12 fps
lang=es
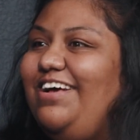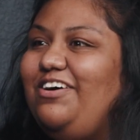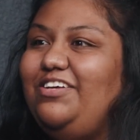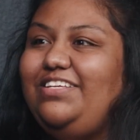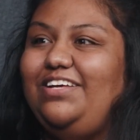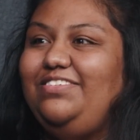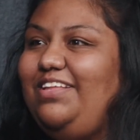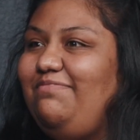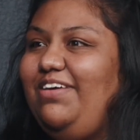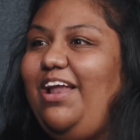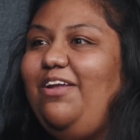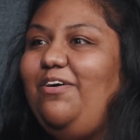o sea, usted
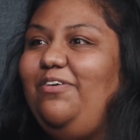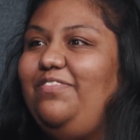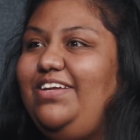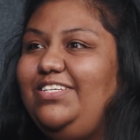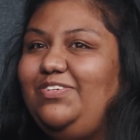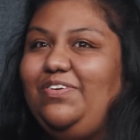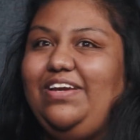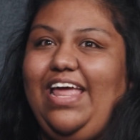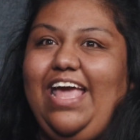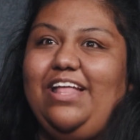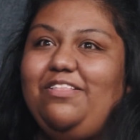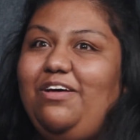mira a los jóvenes
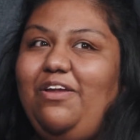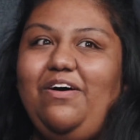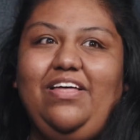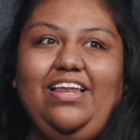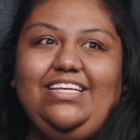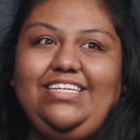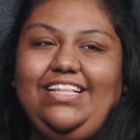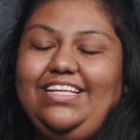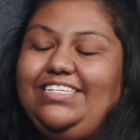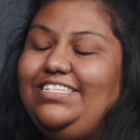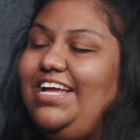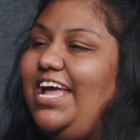sonriendo, a los
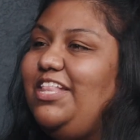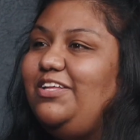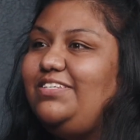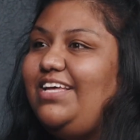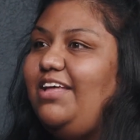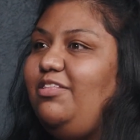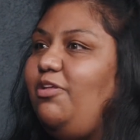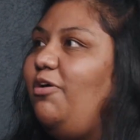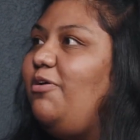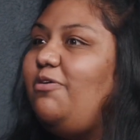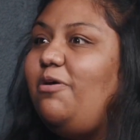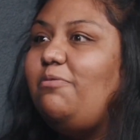adolescentes riéndose y
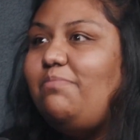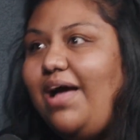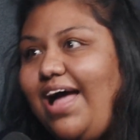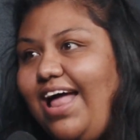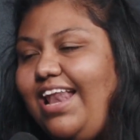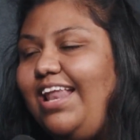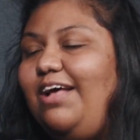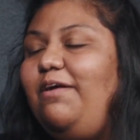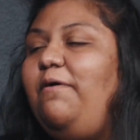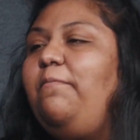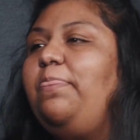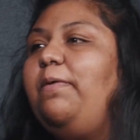todo normal.
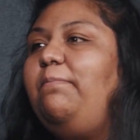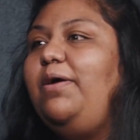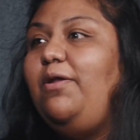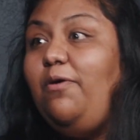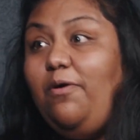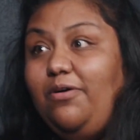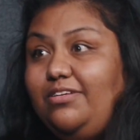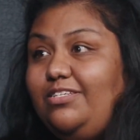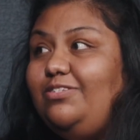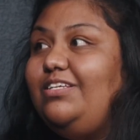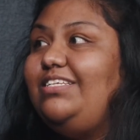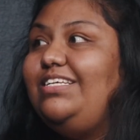Pero
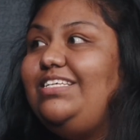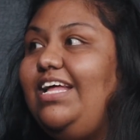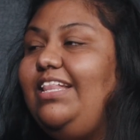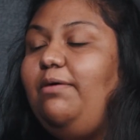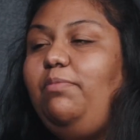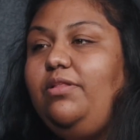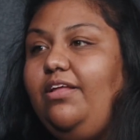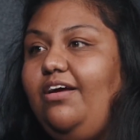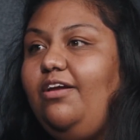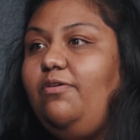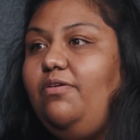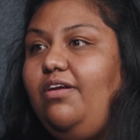si usted se sienta a
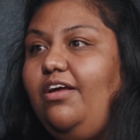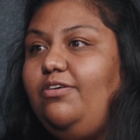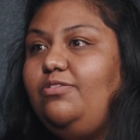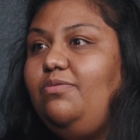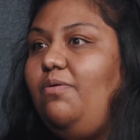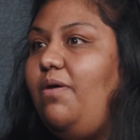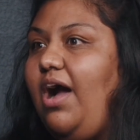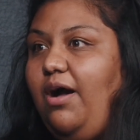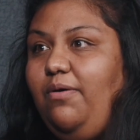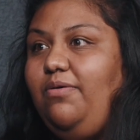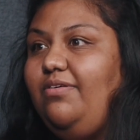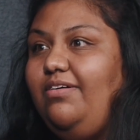platicar con ellos, wow.
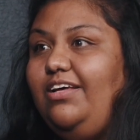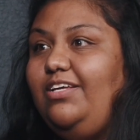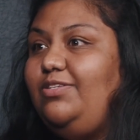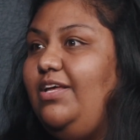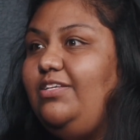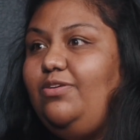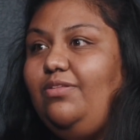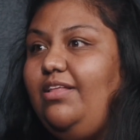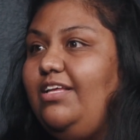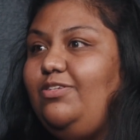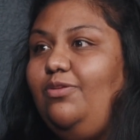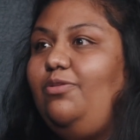Es,
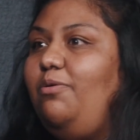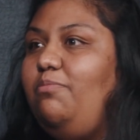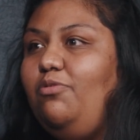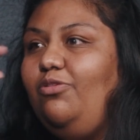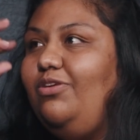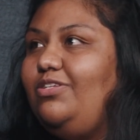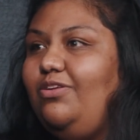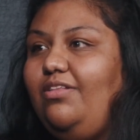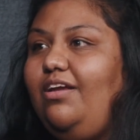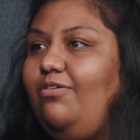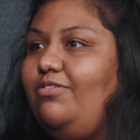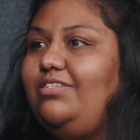otro mundo, es
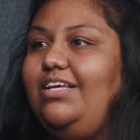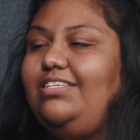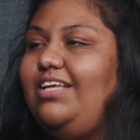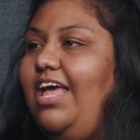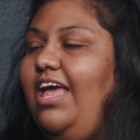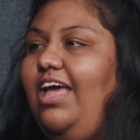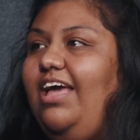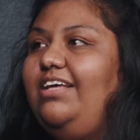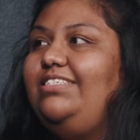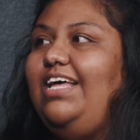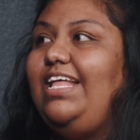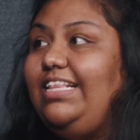otra cosa, es,
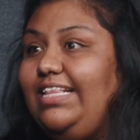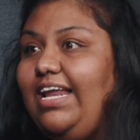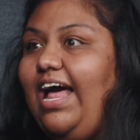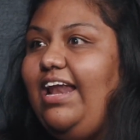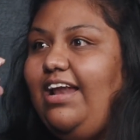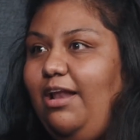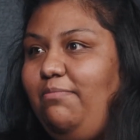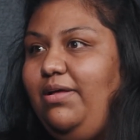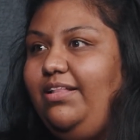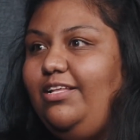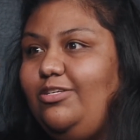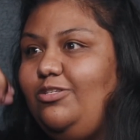es, entrar
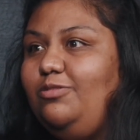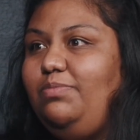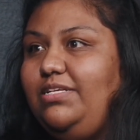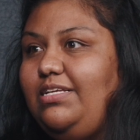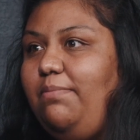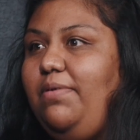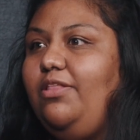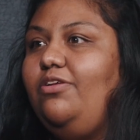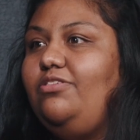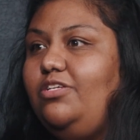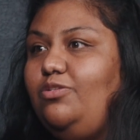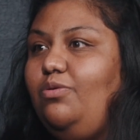realmente en sus
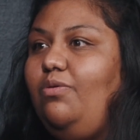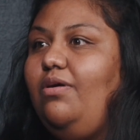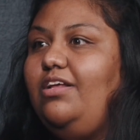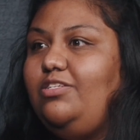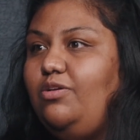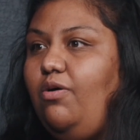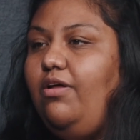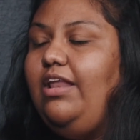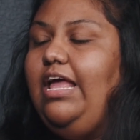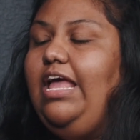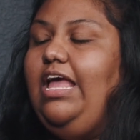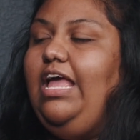pensamientos, en su corazón.
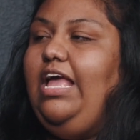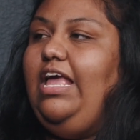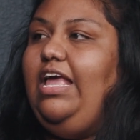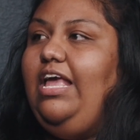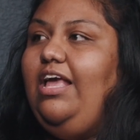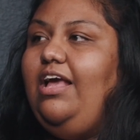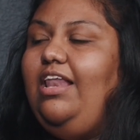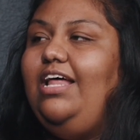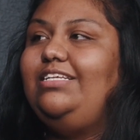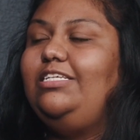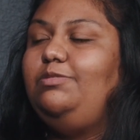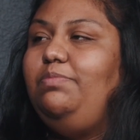Y
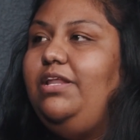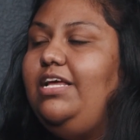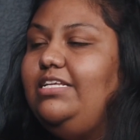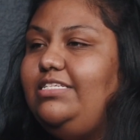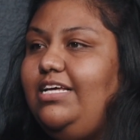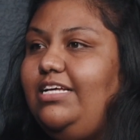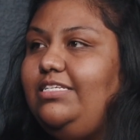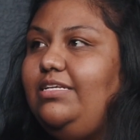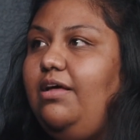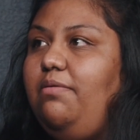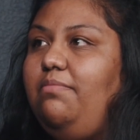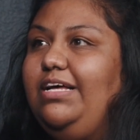las experiencias
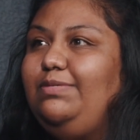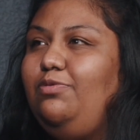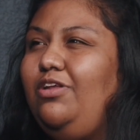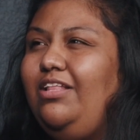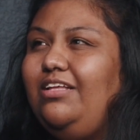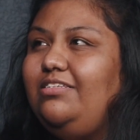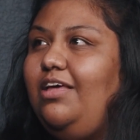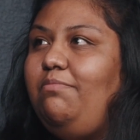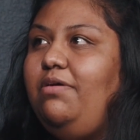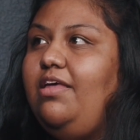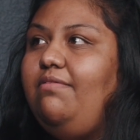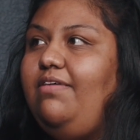más bonitas que
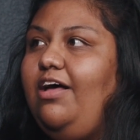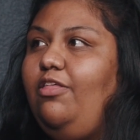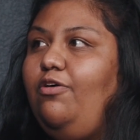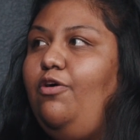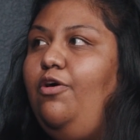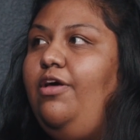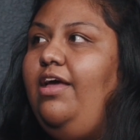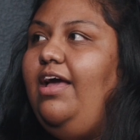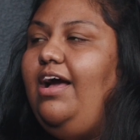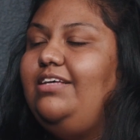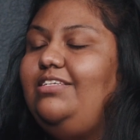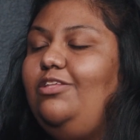me he llevado
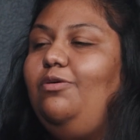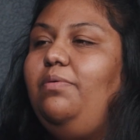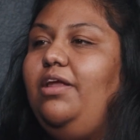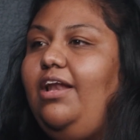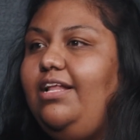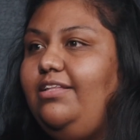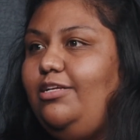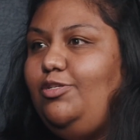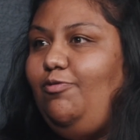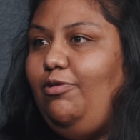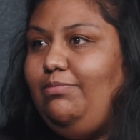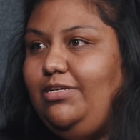ha sido ver la
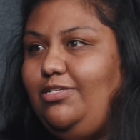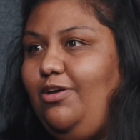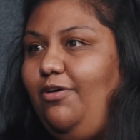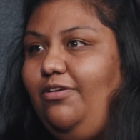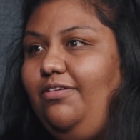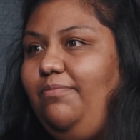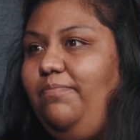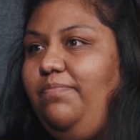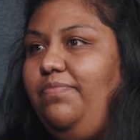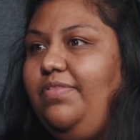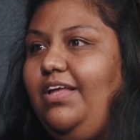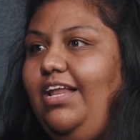transformación
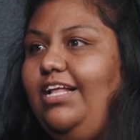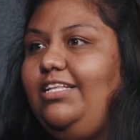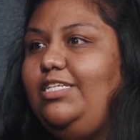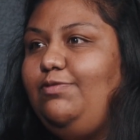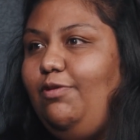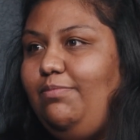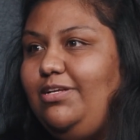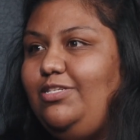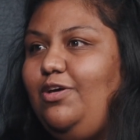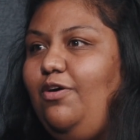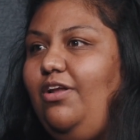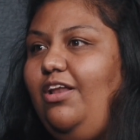la
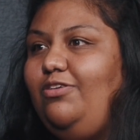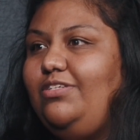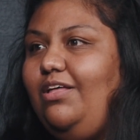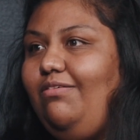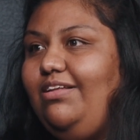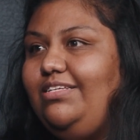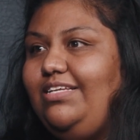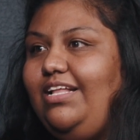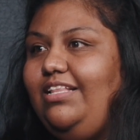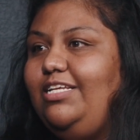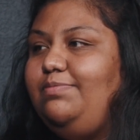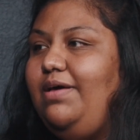transformación en los
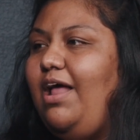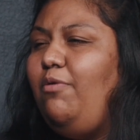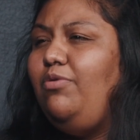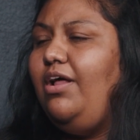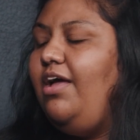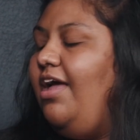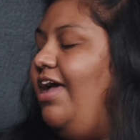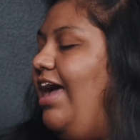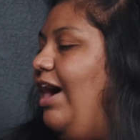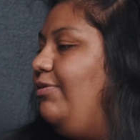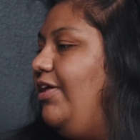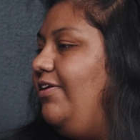adolescentes, ver a, una,
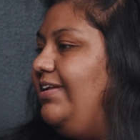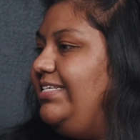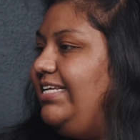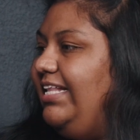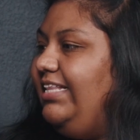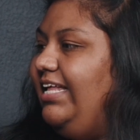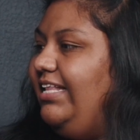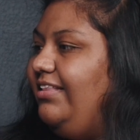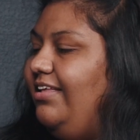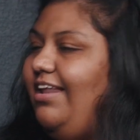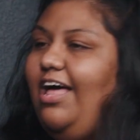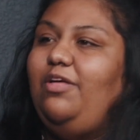a un adolescente
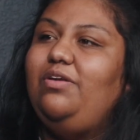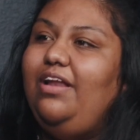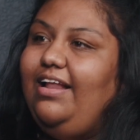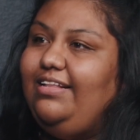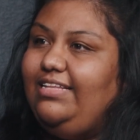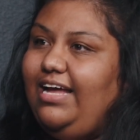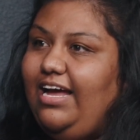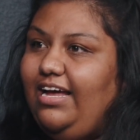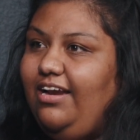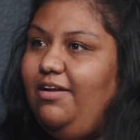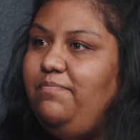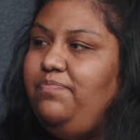tirado en el
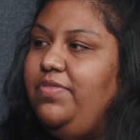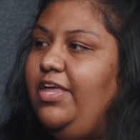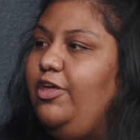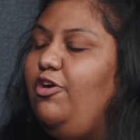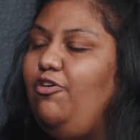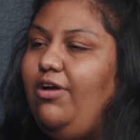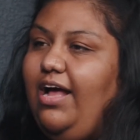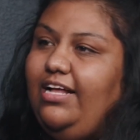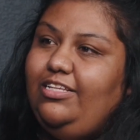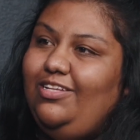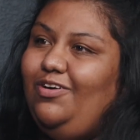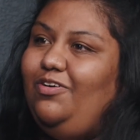altar,
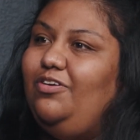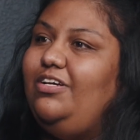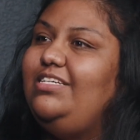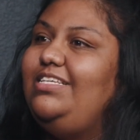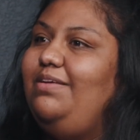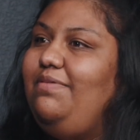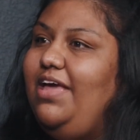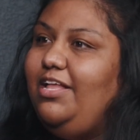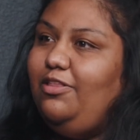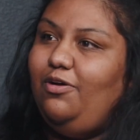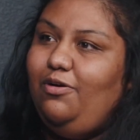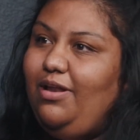llorando,
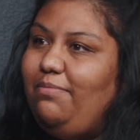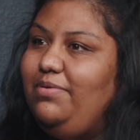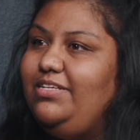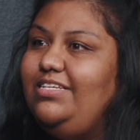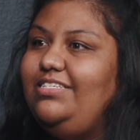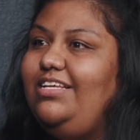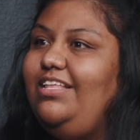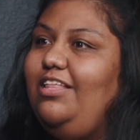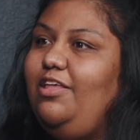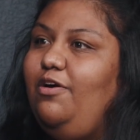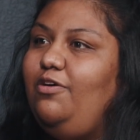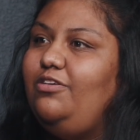recibiendo la presencia
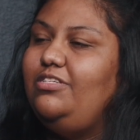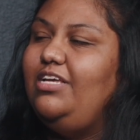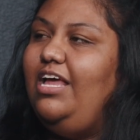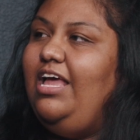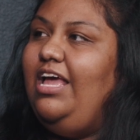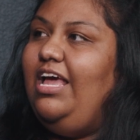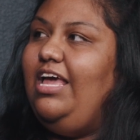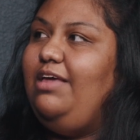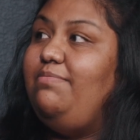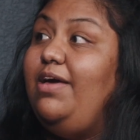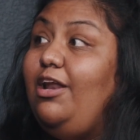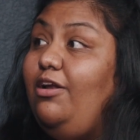de Dios
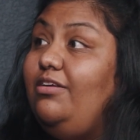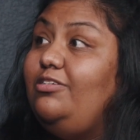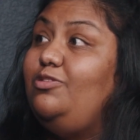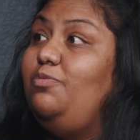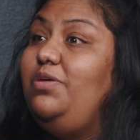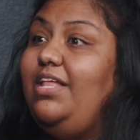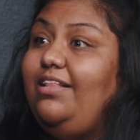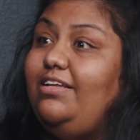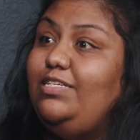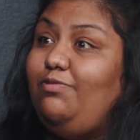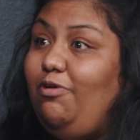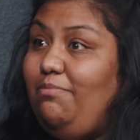y ver su vida
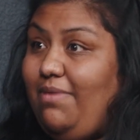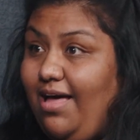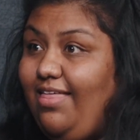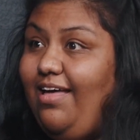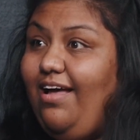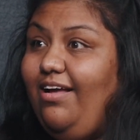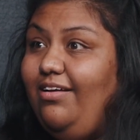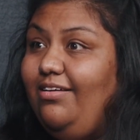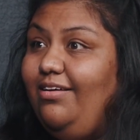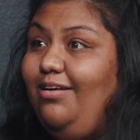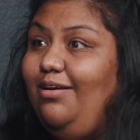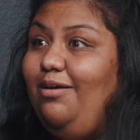transformada,
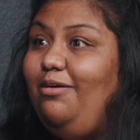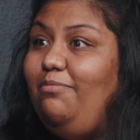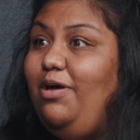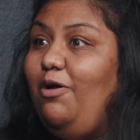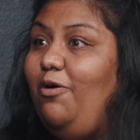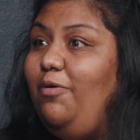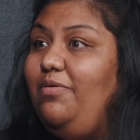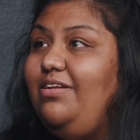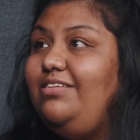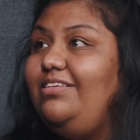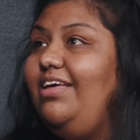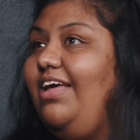ver
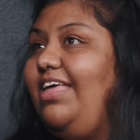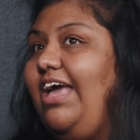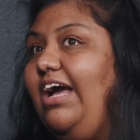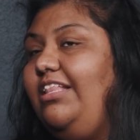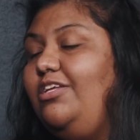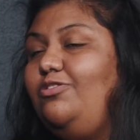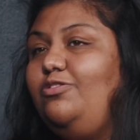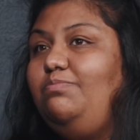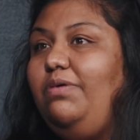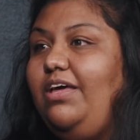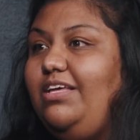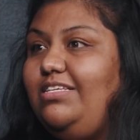jóvenes que llegan de sus
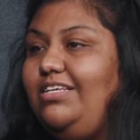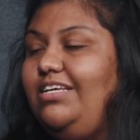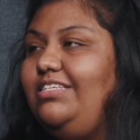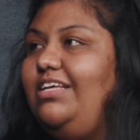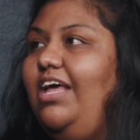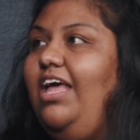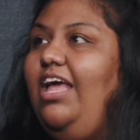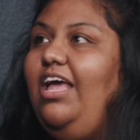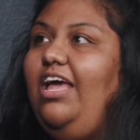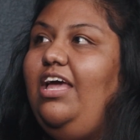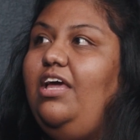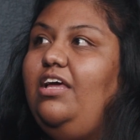países
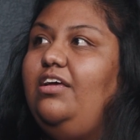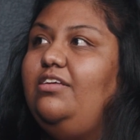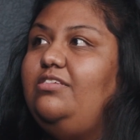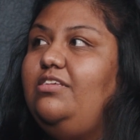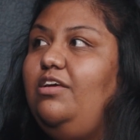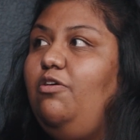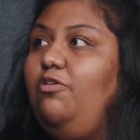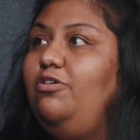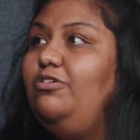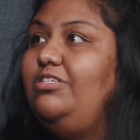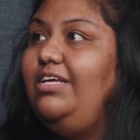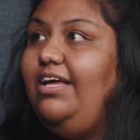eh, sin
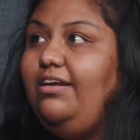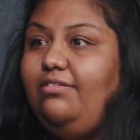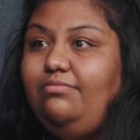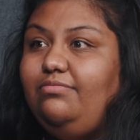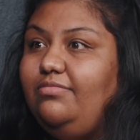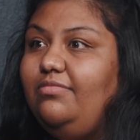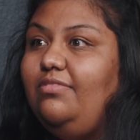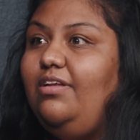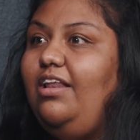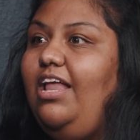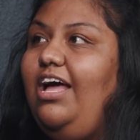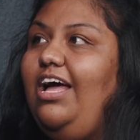conocer
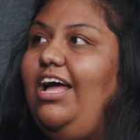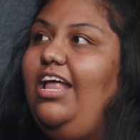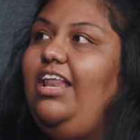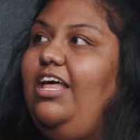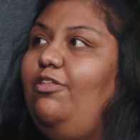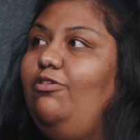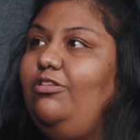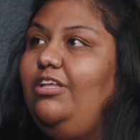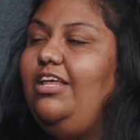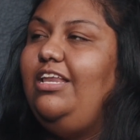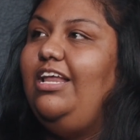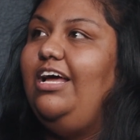la,
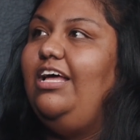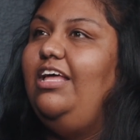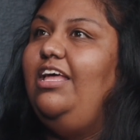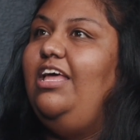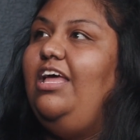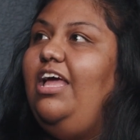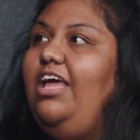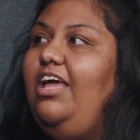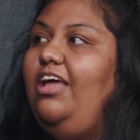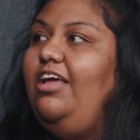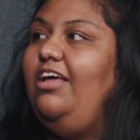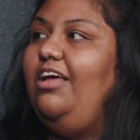doctrina,
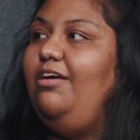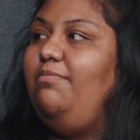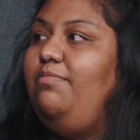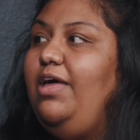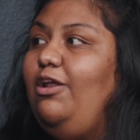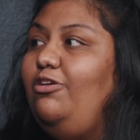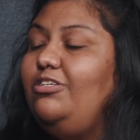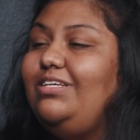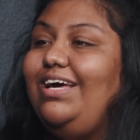eh, verlos